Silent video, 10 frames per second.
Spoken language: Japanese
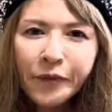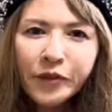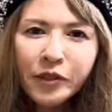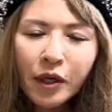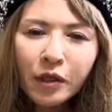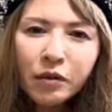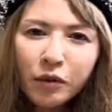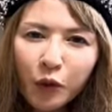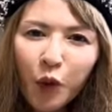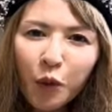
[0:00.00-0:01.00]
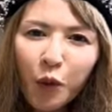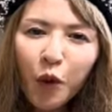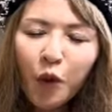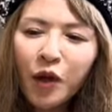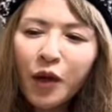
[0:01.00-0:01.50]
ちゃんと
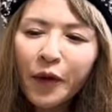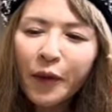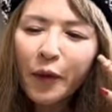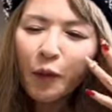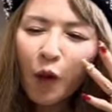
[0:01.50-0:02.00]
もう、